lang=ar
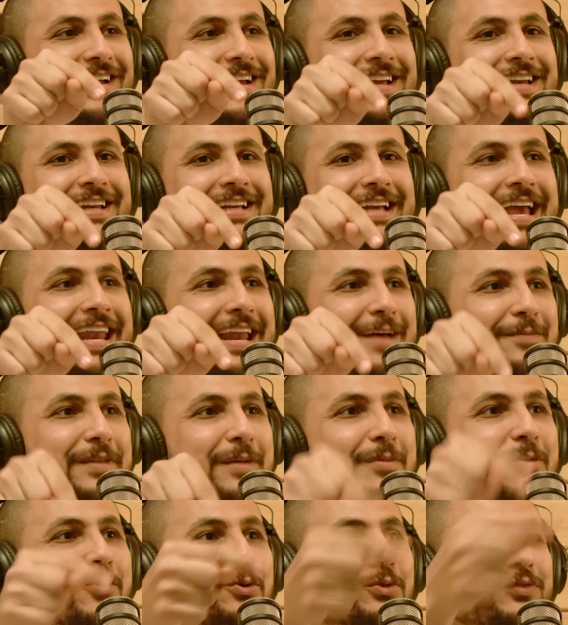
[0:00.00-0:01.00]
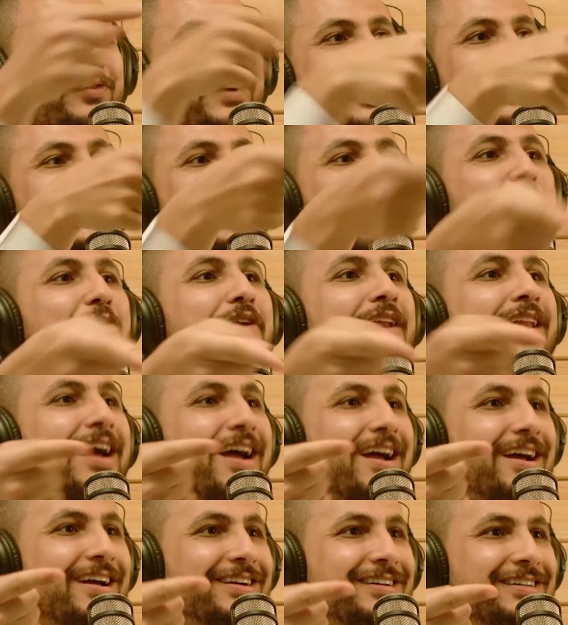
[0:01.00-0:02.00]
الكلام ده موجود في الكتاب ولا
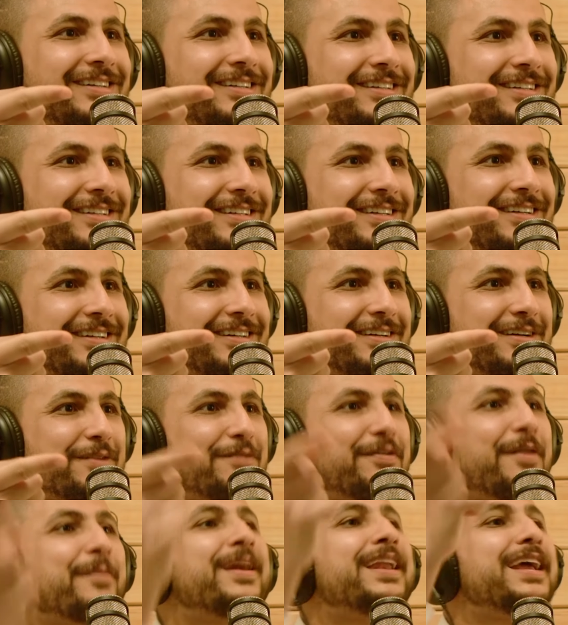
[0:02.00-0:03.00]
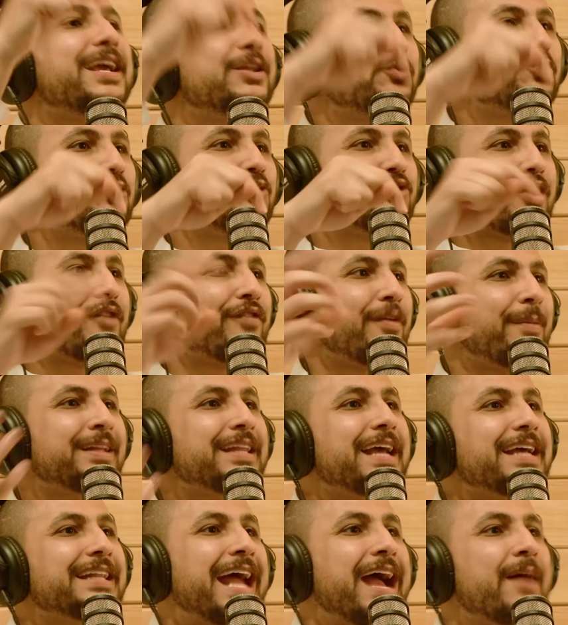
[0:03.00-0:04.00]
لا فما لقيتوش
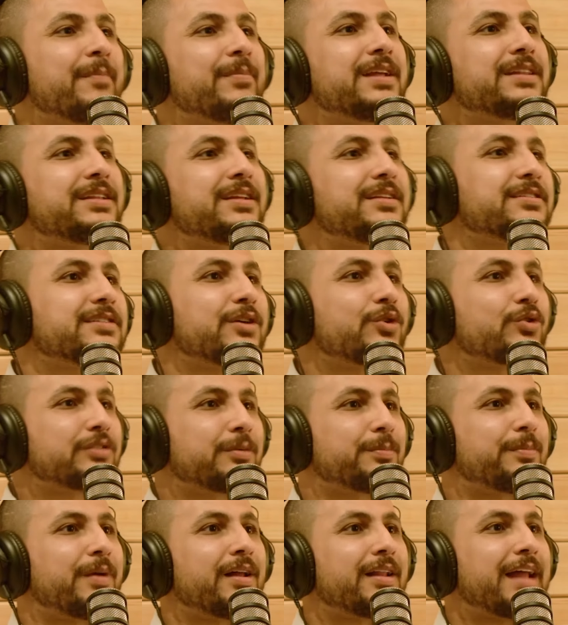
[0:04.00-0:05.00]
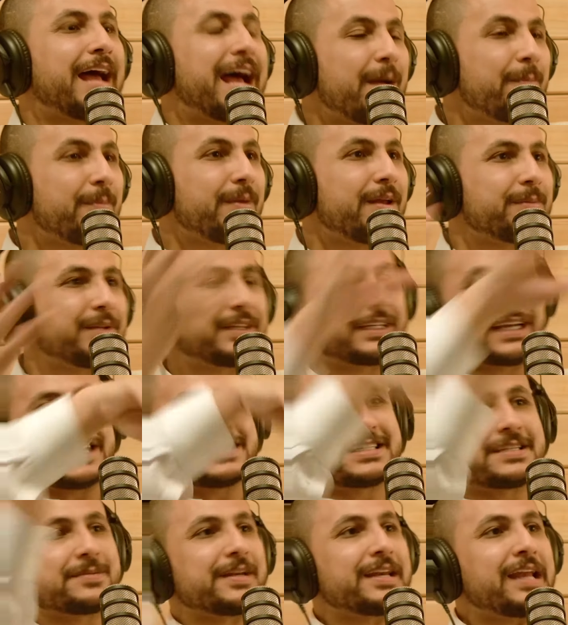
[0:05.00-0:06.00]
فبدات حملتين يزوروا طب بعض حمله
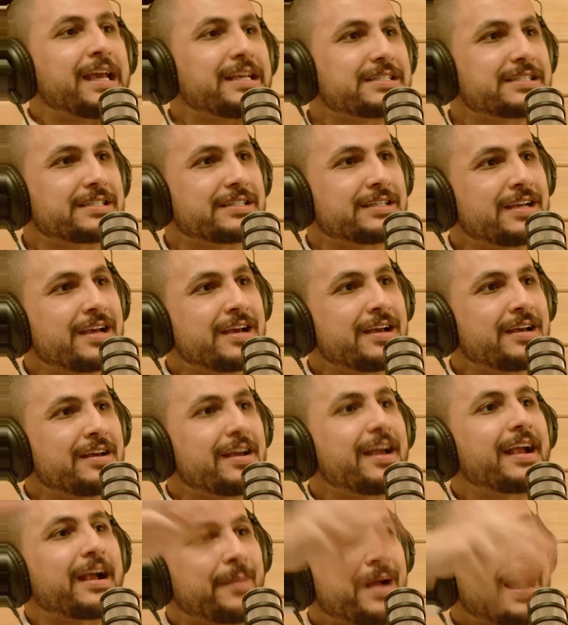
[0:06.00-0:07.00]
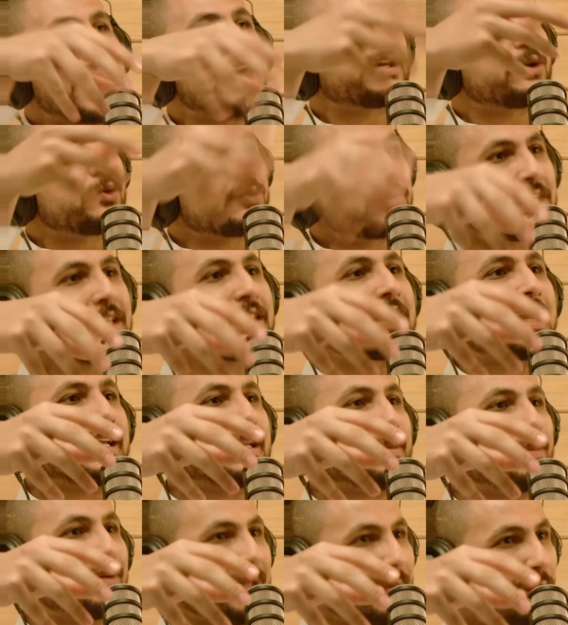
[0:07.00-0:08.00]
بتكذب الناس يا جماعه علي غزلان ده
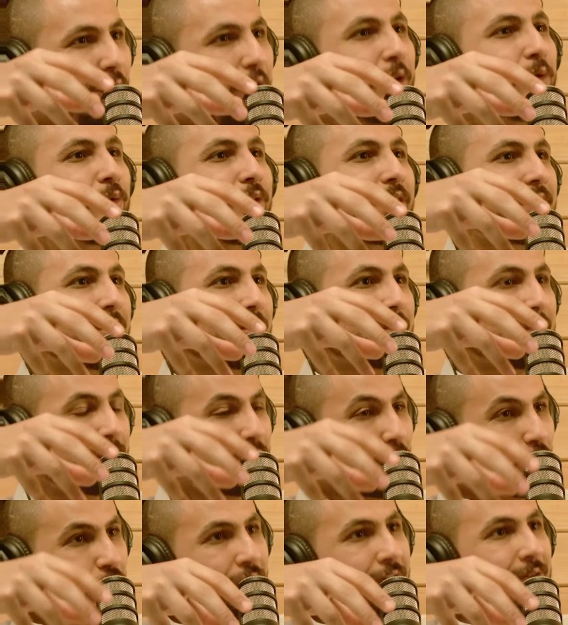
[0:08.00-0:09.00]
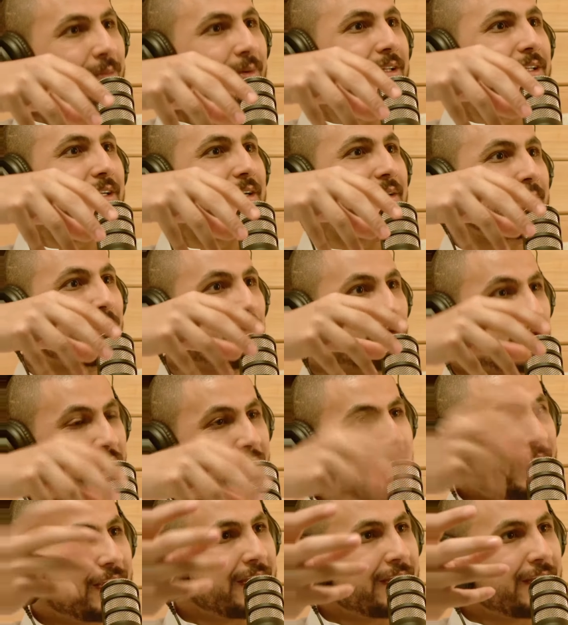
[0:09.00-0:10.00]
كاتب كتاب حلو كاتب كتاب محترم كاتب كتاب مفيش
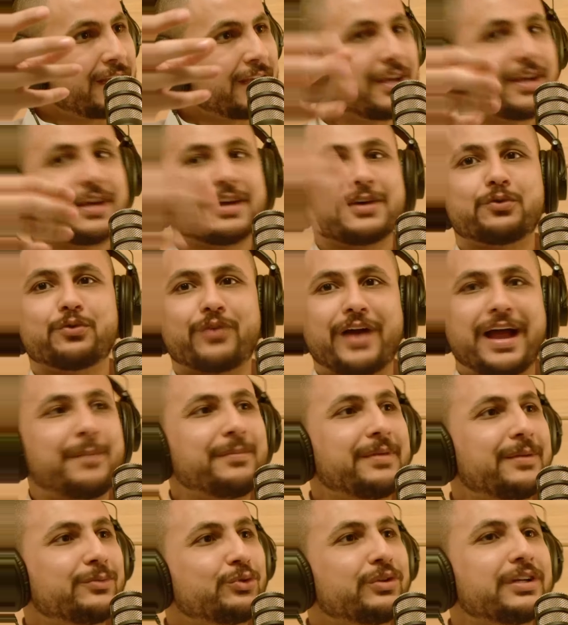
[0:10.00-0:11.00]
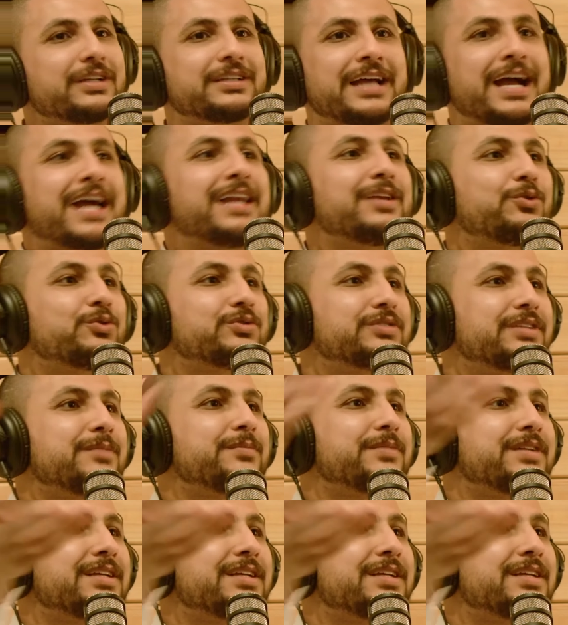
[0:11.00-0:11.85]
حاجه وحمله بتقول لك ده علي غزلان